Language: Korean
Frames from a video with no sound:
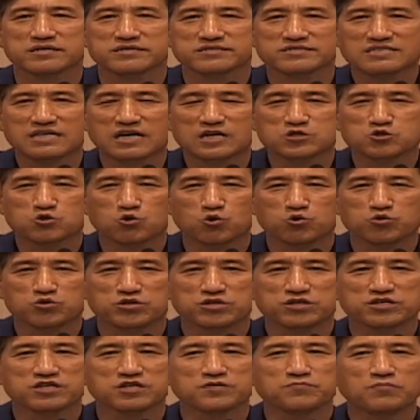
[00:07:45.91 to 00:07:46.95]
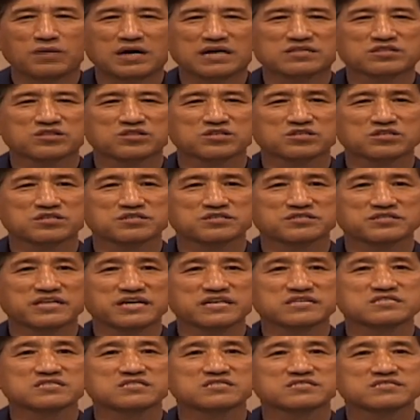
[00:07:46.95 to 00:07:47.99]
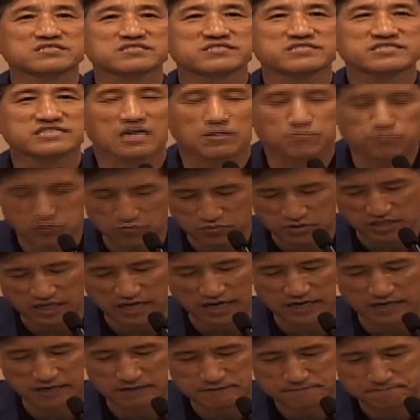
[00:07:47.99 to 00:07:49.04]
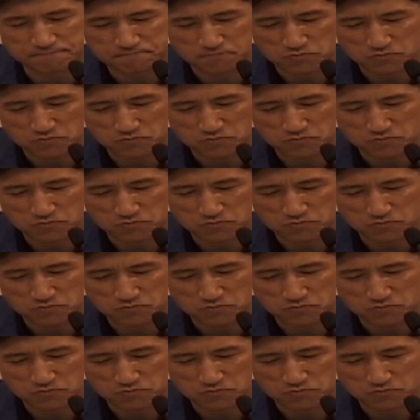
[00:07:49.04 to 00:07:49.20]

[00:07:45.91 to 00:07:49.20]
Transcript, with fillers: 자손들이 만들어낸 작품이다.